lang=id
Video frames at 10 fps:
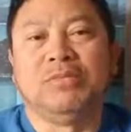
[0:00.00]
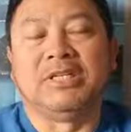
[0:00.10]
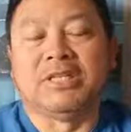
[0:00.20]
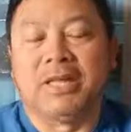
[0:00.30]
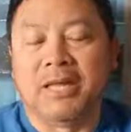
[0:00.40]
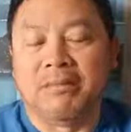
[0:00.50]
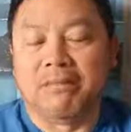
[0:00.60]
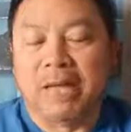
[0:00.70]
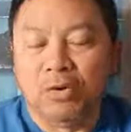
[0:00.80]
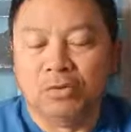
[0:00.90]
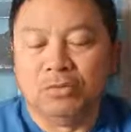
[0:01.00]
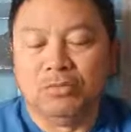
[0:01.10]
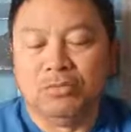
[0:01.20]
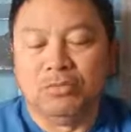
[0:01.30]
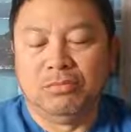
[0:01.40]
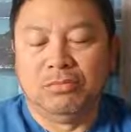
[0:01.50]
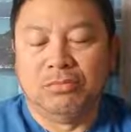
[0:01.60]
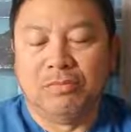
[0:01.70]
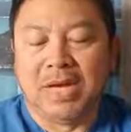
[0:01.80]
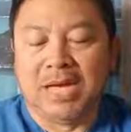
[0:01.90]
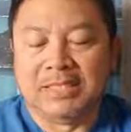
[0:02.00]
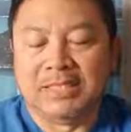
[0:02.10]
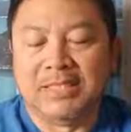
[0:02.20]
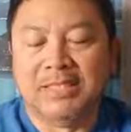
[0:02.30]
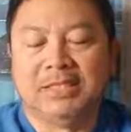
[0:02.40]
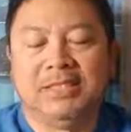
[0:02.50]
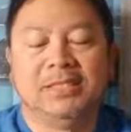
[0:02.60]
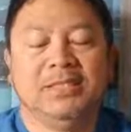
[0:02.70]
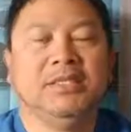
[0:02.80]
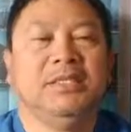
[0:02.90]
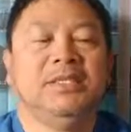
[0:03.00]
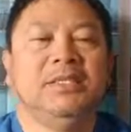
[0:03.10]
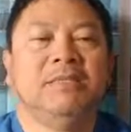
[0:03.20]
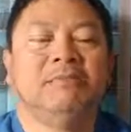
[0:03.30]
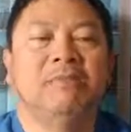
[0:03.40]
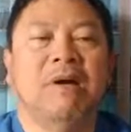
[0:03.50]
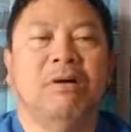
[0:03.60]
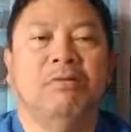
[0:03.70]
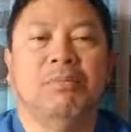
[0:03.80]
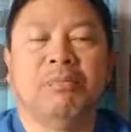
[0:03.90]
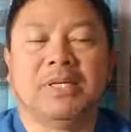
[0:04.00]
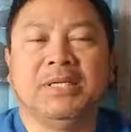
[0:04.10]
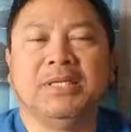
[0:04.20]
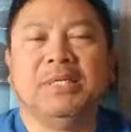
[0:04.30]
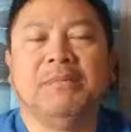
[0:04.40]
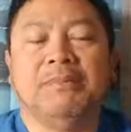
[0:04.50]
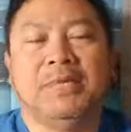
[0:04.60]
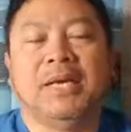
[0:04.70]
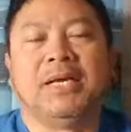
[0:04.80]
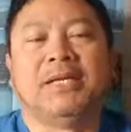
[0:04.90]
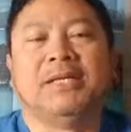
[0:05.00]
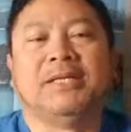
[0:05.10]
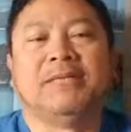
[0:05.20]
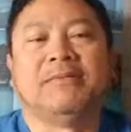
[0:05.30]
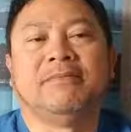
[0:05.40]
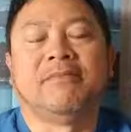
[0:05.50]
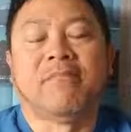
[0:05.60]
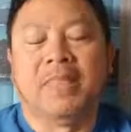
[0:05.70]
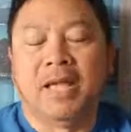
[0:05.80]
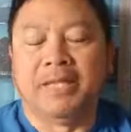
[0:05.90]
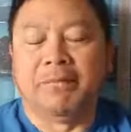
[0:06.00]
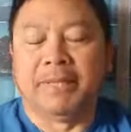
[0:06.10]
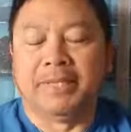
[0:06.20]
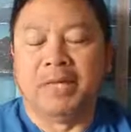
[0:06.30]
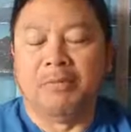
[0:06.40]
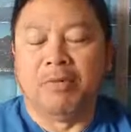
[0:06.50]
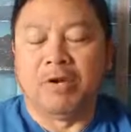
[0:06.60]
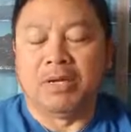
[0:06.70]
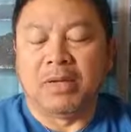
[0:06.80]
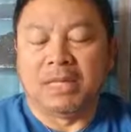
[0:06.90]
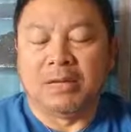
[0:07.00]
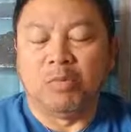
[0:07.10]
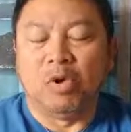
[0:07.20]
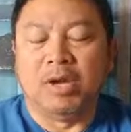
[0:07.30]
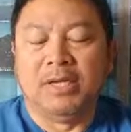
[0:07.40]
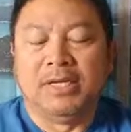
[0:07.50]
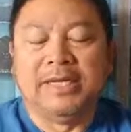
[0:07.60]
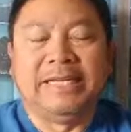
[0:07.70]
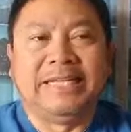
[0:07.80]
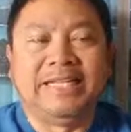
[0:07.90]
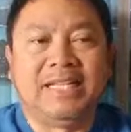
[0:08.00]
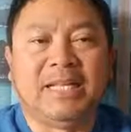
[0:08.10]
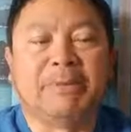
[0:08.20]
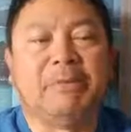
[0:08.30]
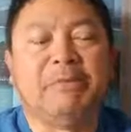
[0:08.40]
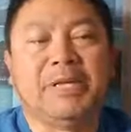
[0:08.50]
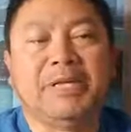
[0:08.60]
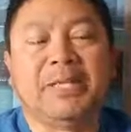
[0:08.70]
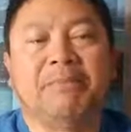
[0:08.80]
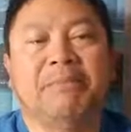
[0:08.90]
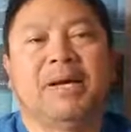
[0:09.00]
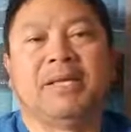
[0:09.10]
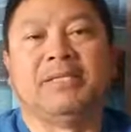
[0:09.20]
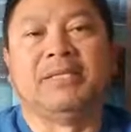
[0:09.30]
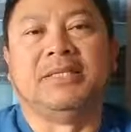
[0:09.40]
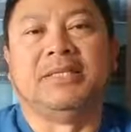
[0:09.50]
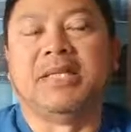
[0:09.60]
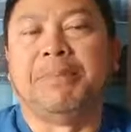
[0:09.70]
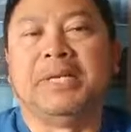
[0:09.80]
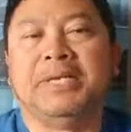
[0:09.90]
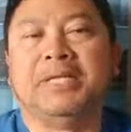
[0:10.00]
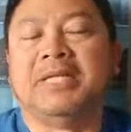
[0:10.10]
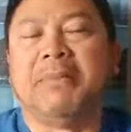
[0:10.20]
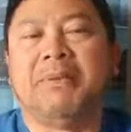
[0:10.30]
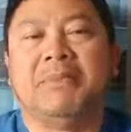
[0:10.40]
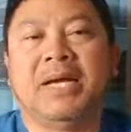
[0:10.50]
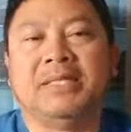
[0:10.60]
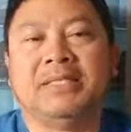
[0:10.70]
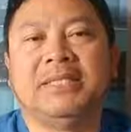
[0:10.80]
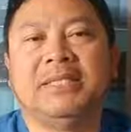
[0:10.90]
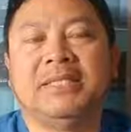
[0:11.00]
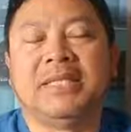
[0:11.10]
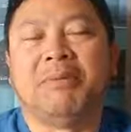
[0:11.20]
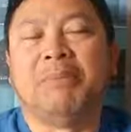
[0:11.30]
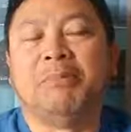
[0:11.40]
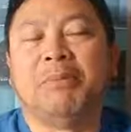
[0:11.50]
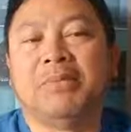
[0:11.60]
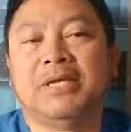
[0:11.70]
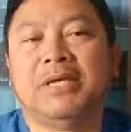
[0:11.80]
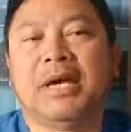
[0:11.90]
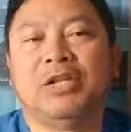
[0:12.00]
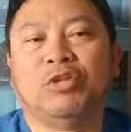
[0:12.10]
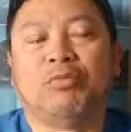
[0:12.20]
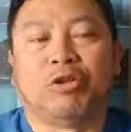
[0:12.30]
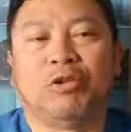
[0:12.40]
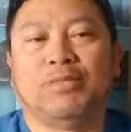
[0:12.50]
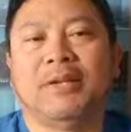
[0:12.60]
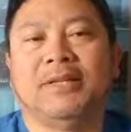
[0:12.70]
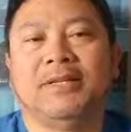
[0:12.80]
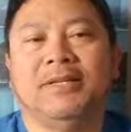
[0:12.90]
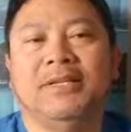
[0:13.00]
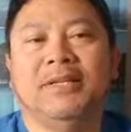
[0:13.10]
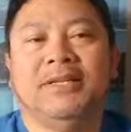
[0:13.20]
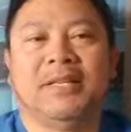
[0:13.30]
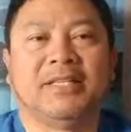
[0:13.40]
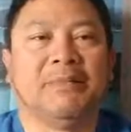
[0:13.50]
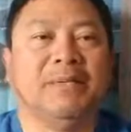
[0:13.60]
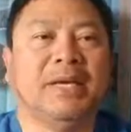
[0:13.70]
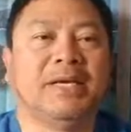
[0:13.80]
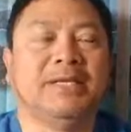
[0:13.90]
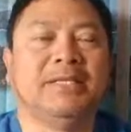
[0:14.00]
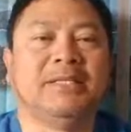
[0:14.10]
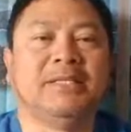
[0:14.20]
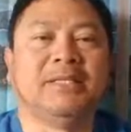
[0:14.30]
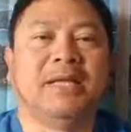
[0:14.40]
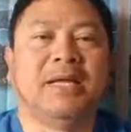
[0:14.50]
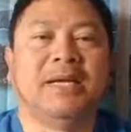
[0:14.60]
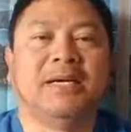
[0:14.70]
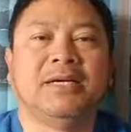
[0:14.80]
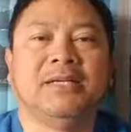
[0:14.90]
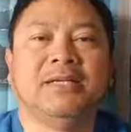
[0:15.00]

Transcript: kita mau mengasihi, mau memberi lebih lagi. Ada pepatah mengatakan bahwa kita dapat memberi tanpa kasih, tapi kita dapat mengasihi tanpa memberi atau berkorban. Nah, terlebih lagi tentang